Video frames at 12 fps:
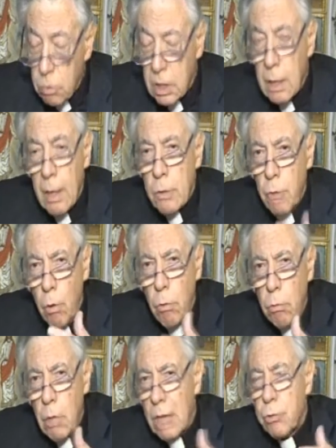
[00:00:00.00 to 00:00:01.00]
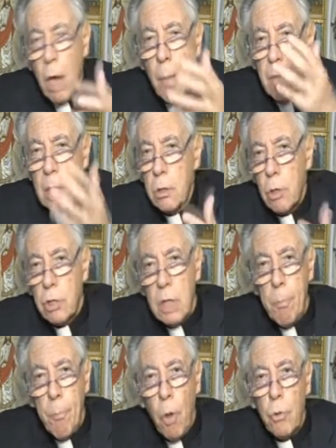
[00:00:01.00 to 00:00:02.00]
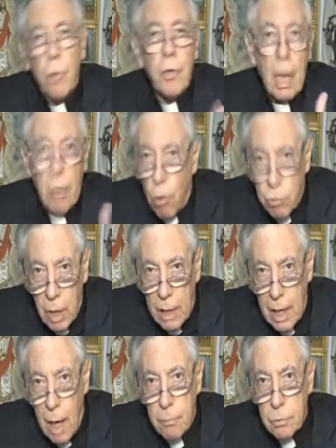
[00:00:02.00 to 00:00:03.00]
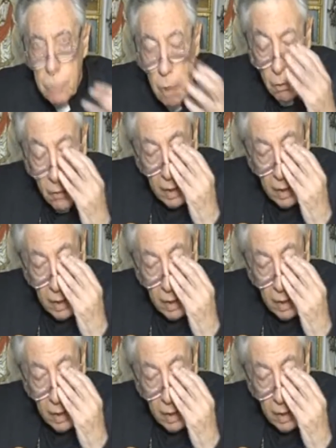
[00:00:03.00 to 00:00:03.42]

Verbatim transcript: ustedes, yo un razonamiento tipo Doña Rosa, digamos, ¿no?